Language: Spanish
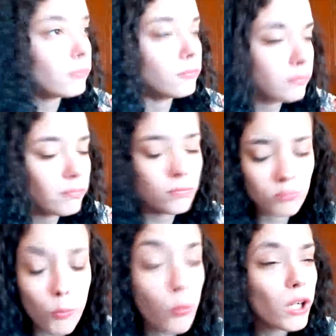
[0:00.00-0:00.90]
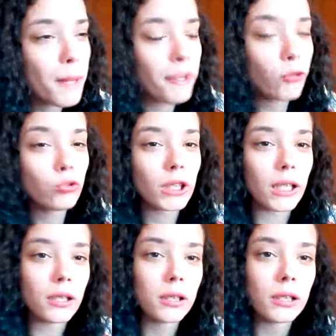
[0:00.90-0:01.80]
Mm, buena pregunta.
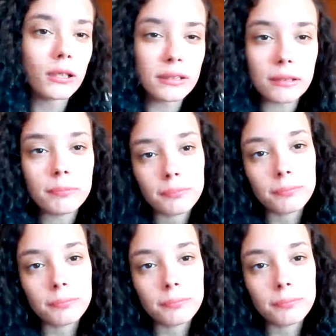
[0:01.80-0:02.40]
Sí.